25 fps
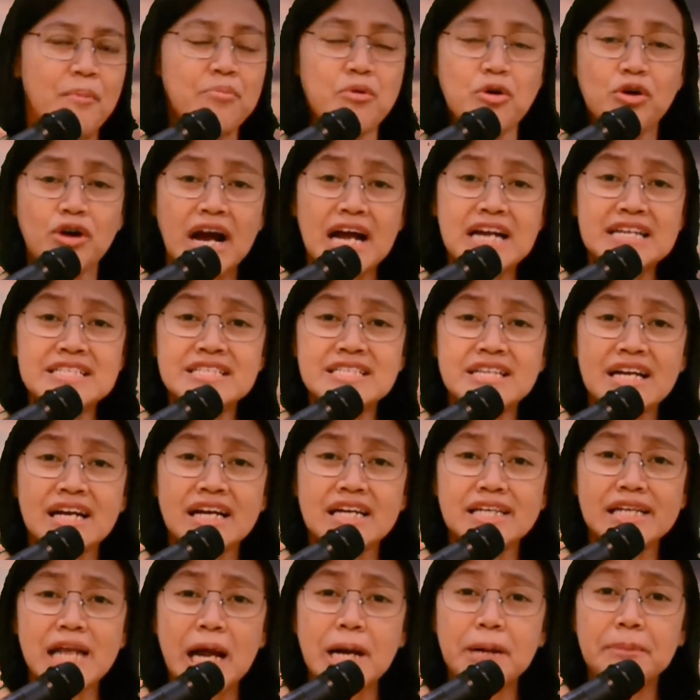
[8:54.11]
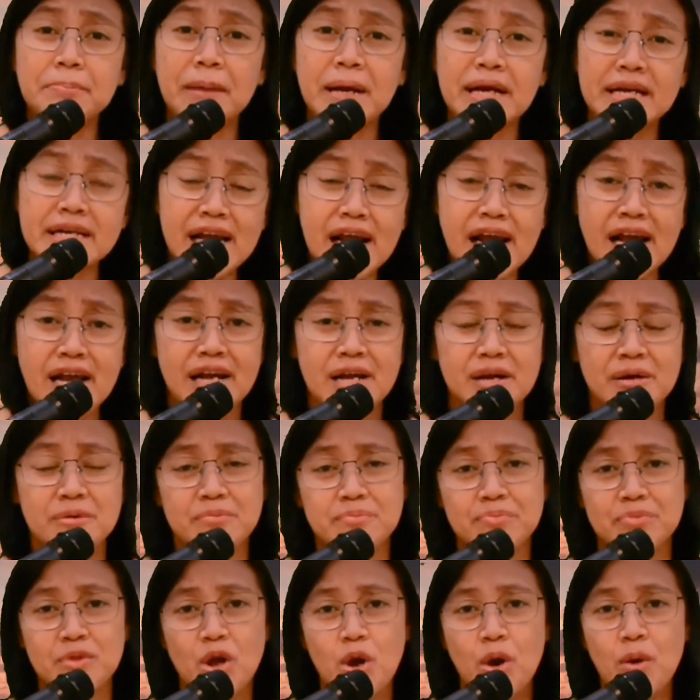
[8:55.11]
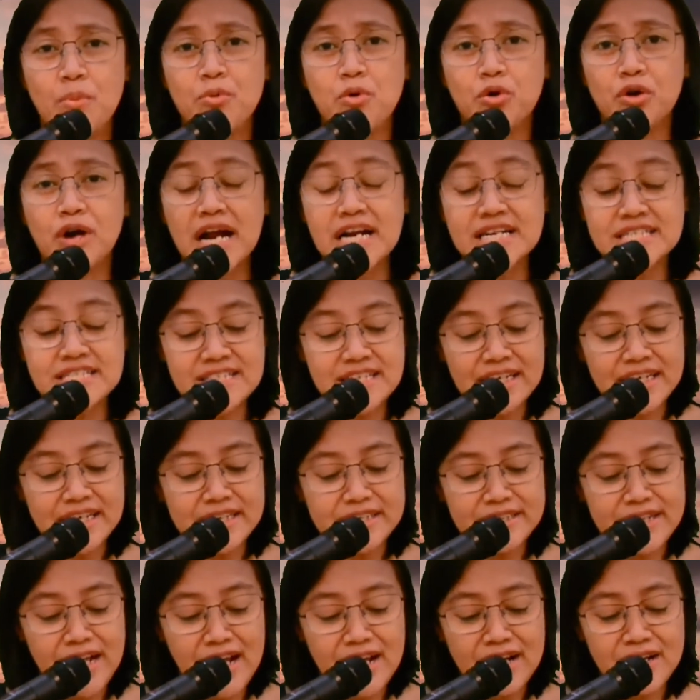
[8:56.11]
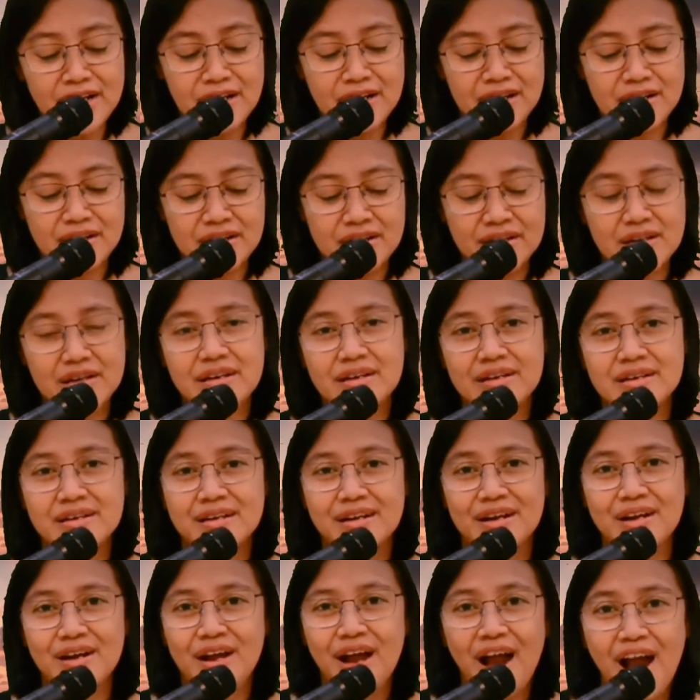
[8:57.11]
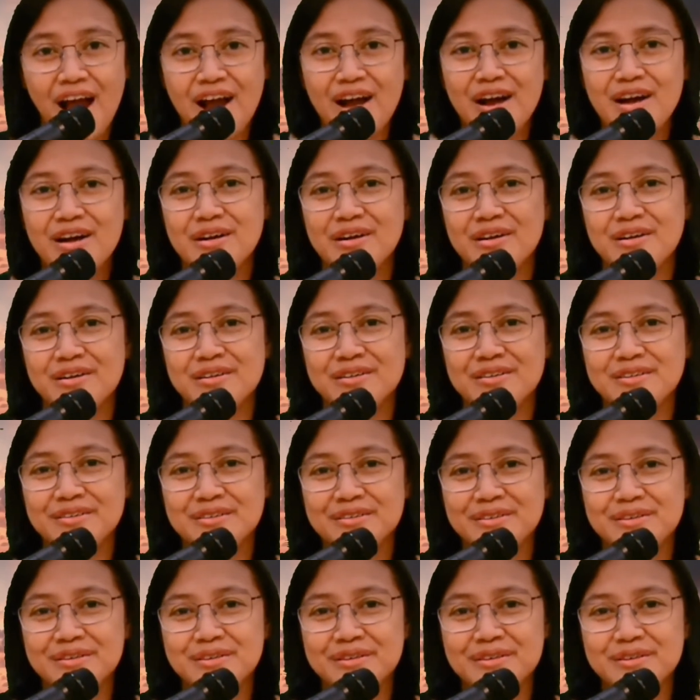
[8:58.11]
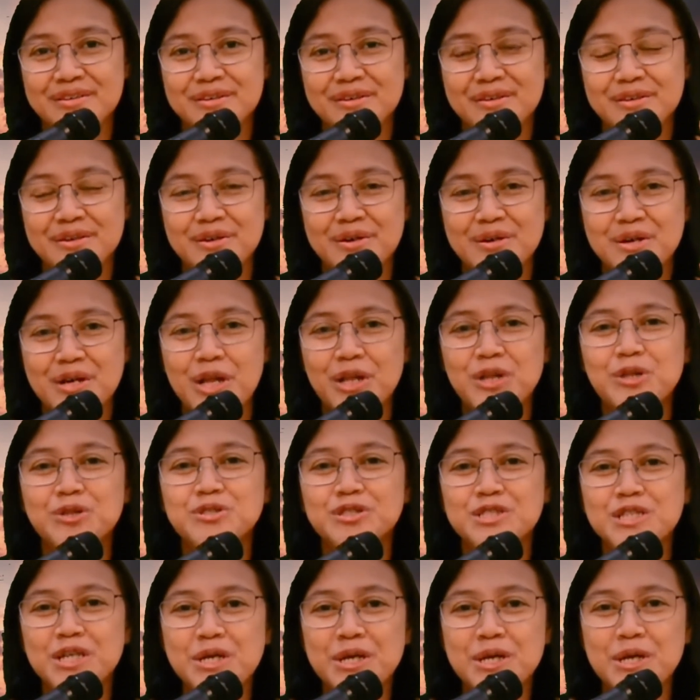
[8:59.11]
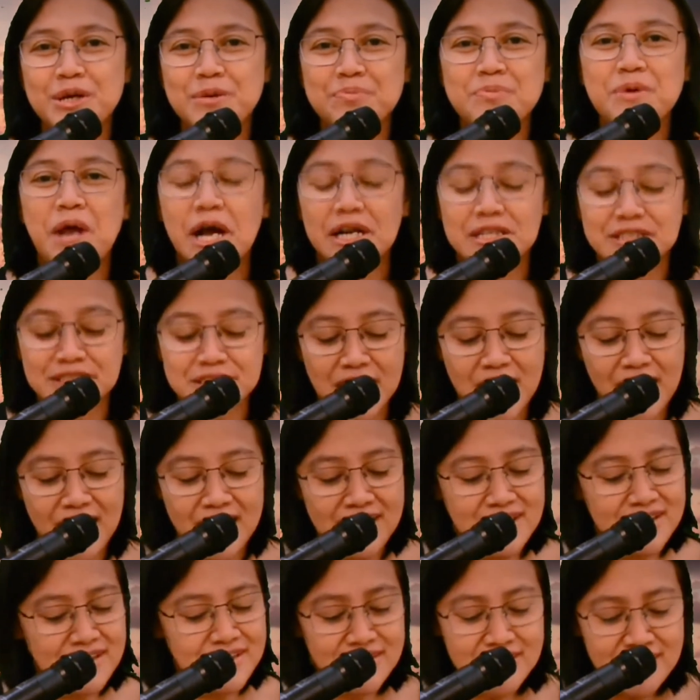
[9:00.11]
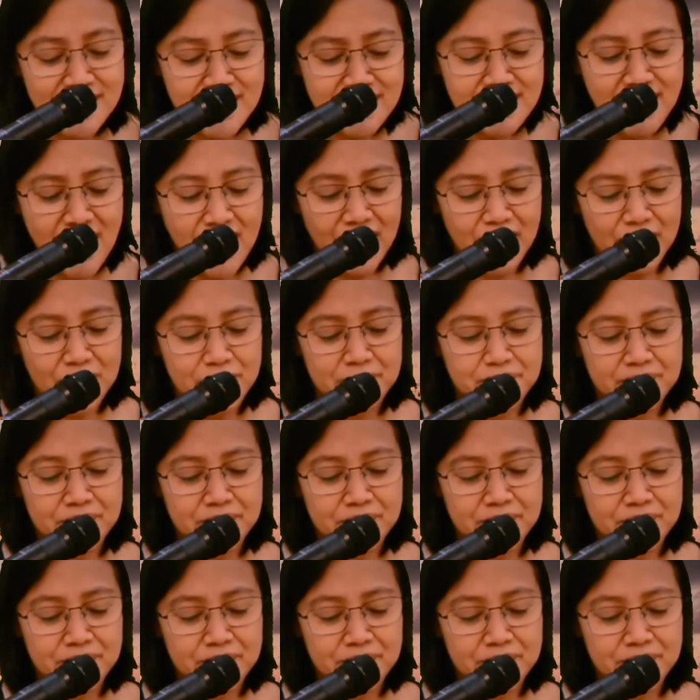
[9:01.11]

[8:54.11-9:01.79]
Bukan sekedar pede, bukan sekedar ah, itu sih biasa, tidak.